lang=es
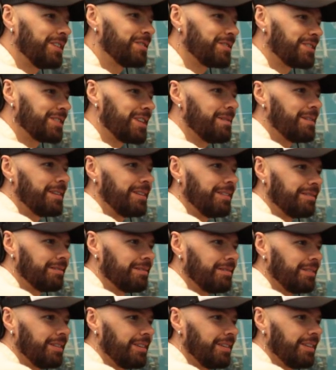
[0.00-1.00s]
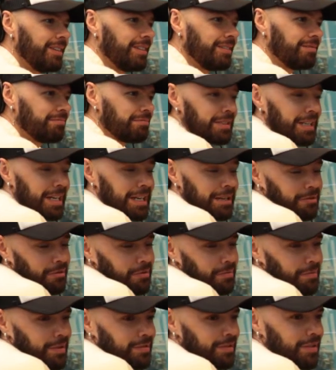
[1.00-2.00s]
Ellos estaban,
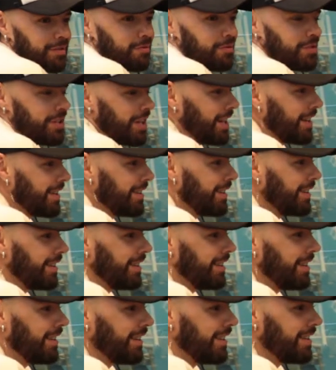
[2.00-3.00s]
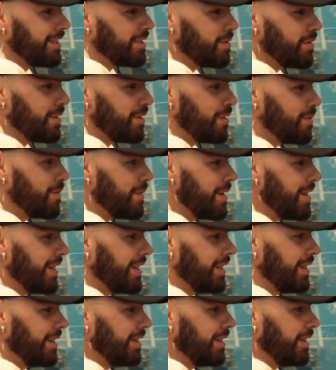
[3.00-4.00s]
acostumbrados a escuchar eh, eh, en su idioma
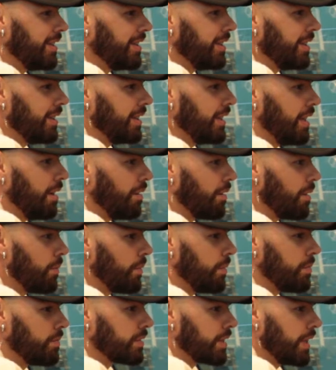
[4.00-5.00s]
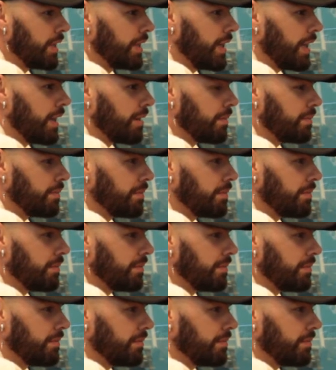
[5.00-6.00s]
y, y aunque podemos cantar
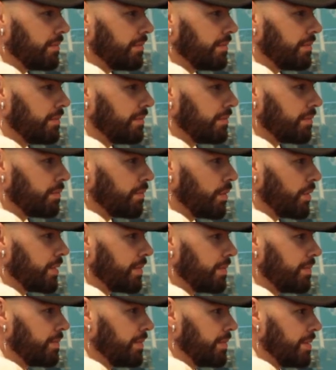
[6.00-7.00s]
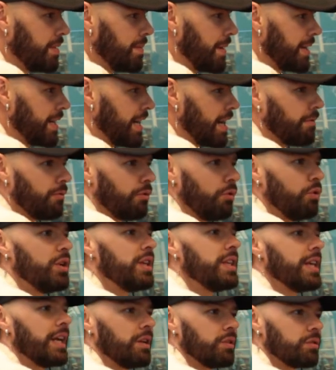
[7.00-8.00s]
pues de manera
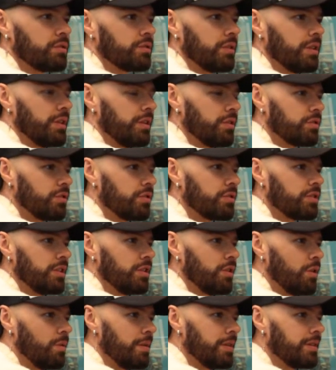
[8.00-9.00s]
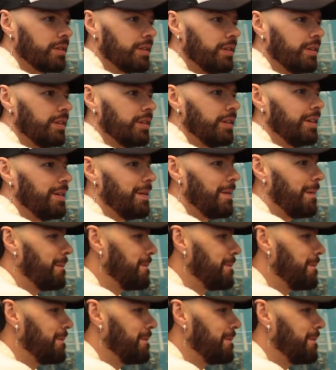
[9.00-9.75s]
fluida en los Se hablan mejor inglés que ellos, pero...